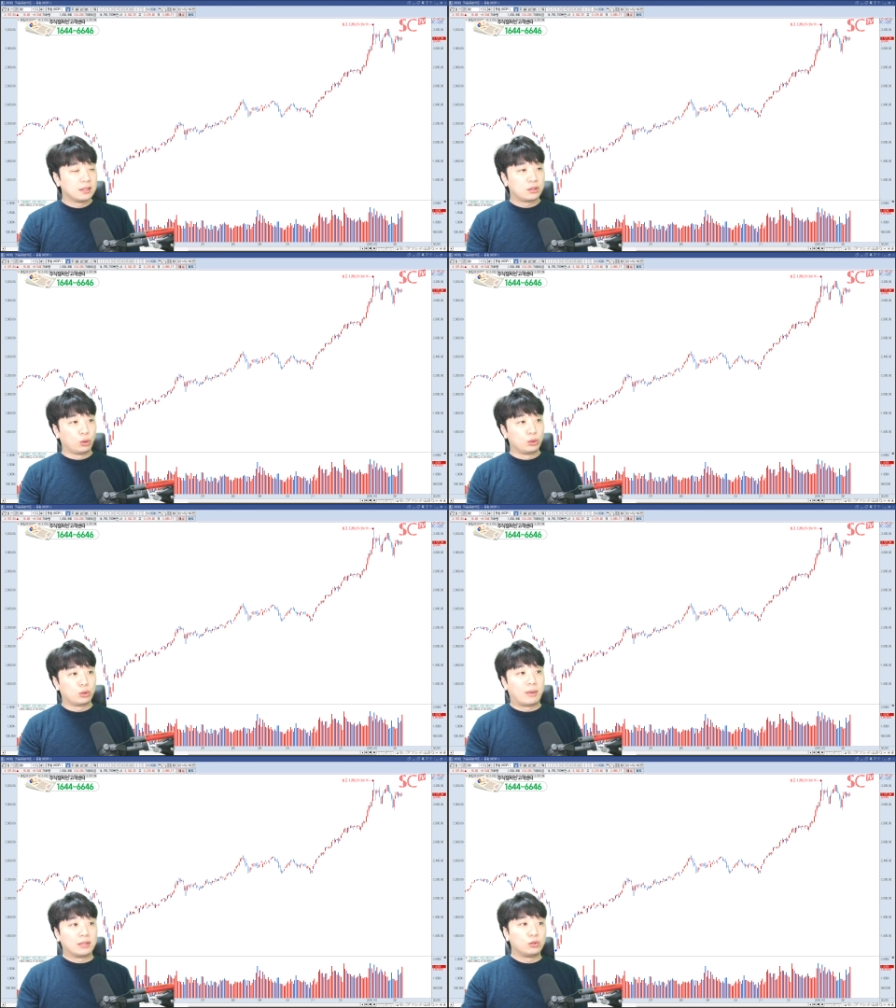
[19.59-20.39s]
저
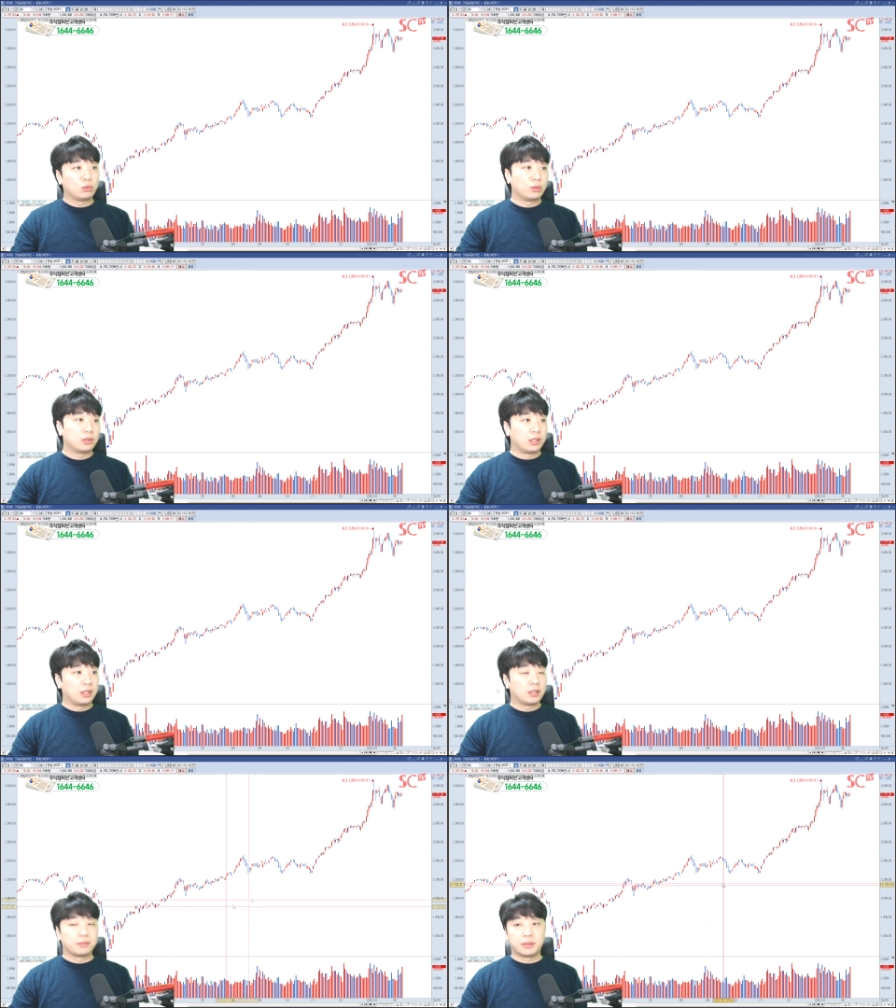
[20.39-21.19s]
오늘도 많은
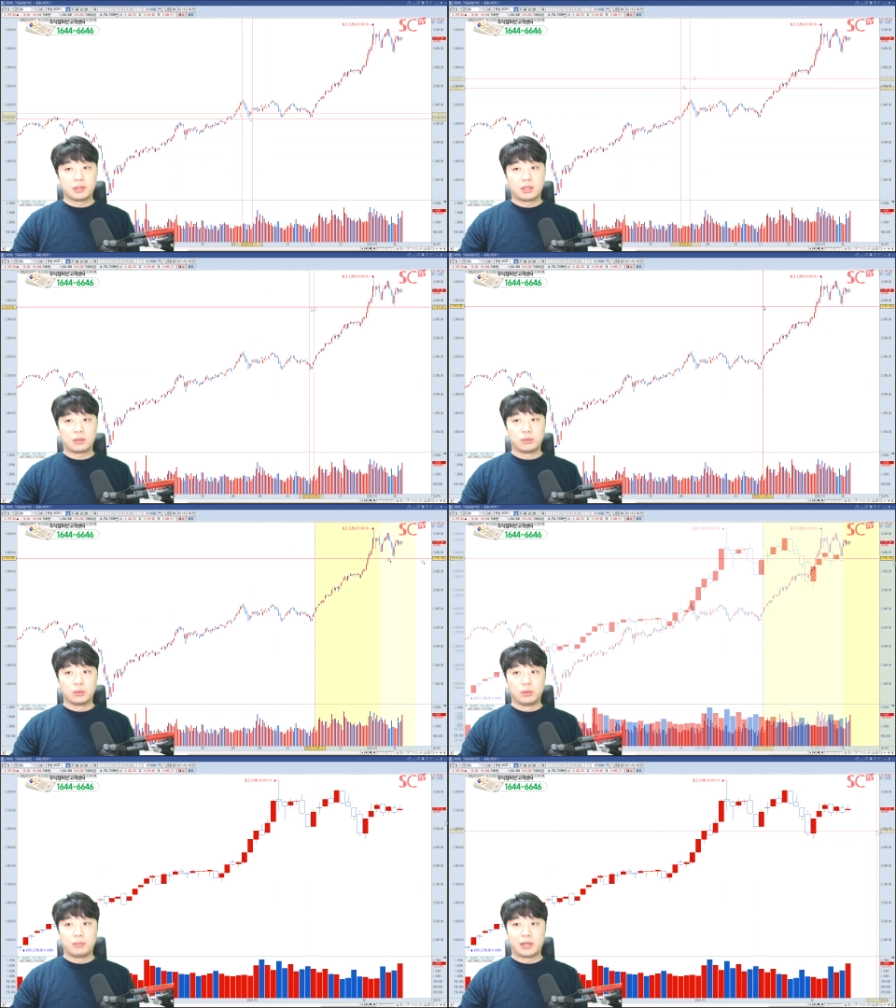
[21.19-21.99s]
종목들이 급등을
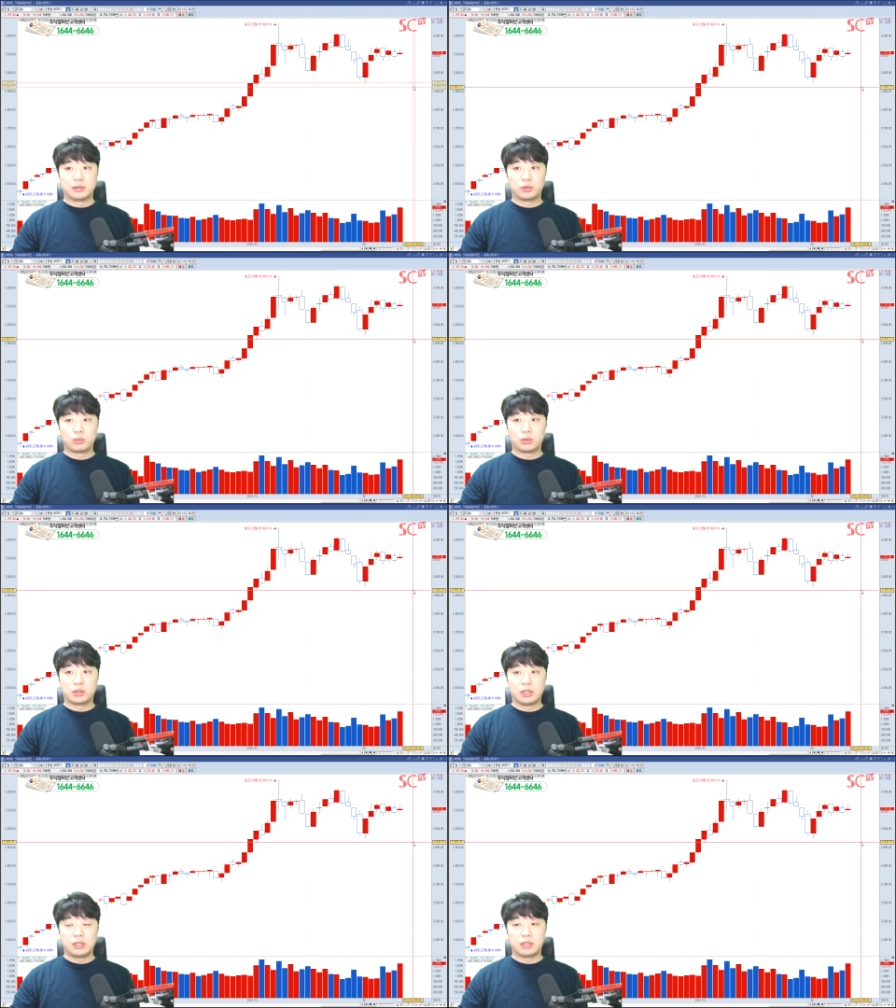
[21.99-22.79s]
하고 많은
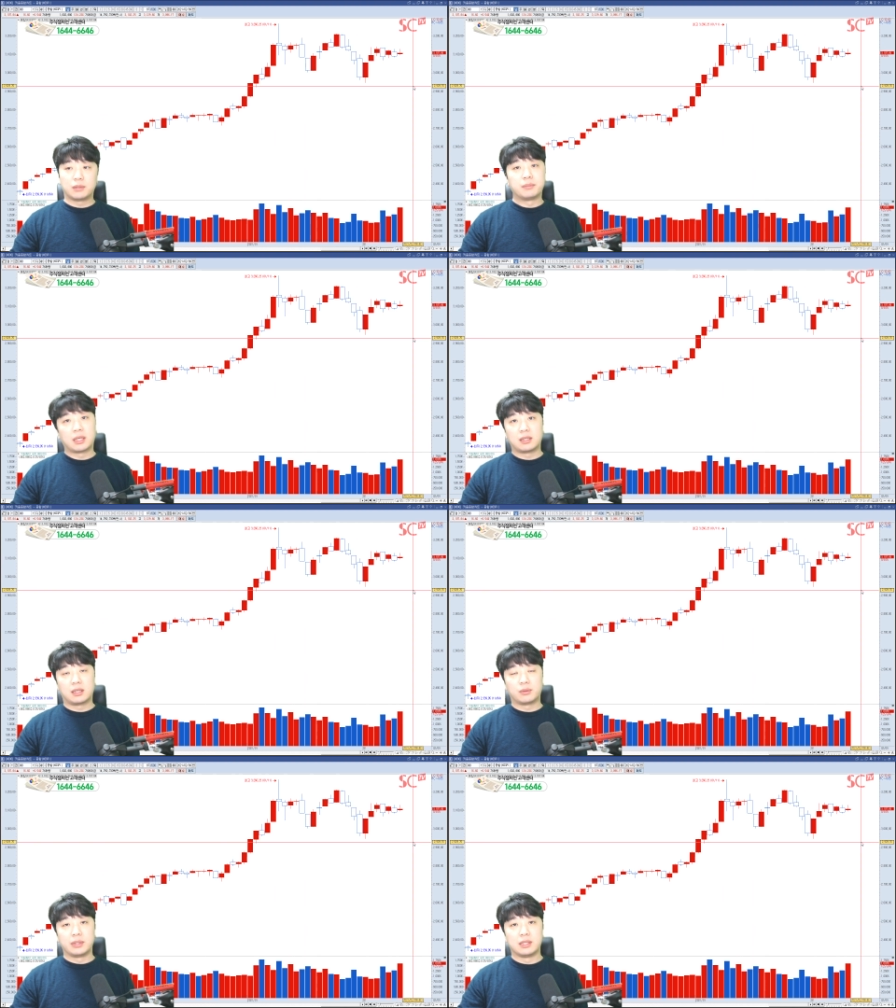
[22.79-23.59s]
종목들이 급락을
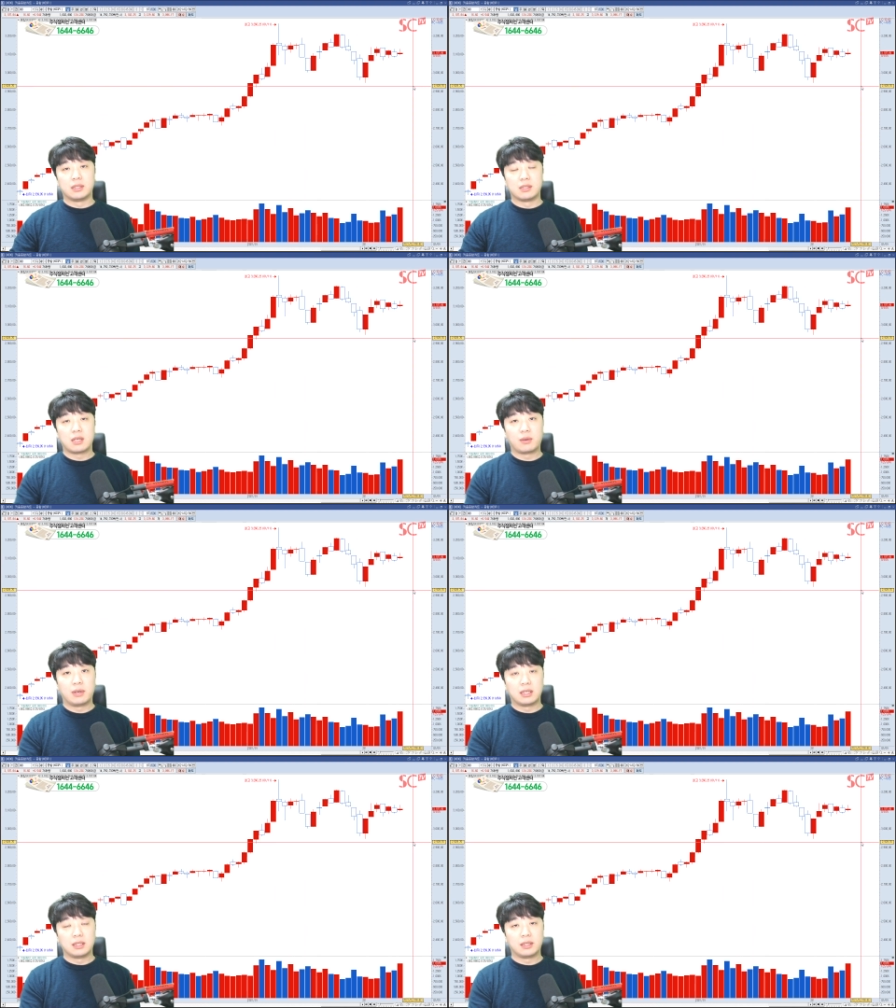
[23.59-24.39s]
하고 있는
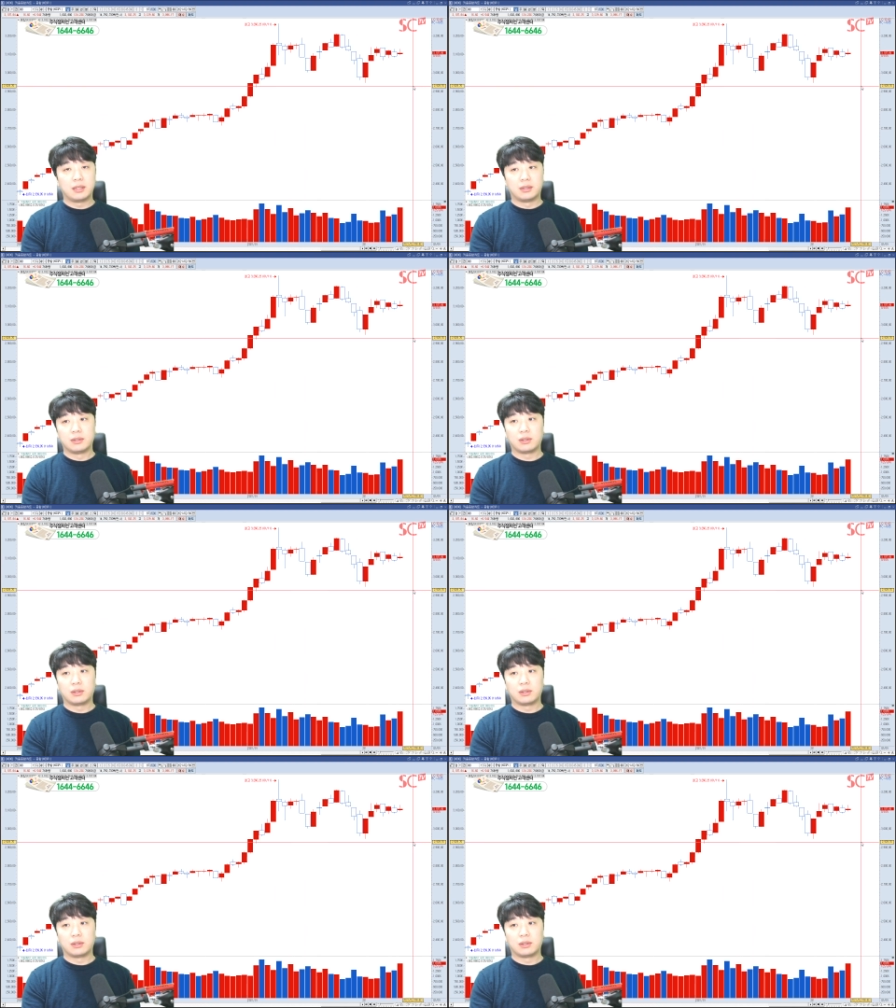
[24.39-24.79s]
상황인데요.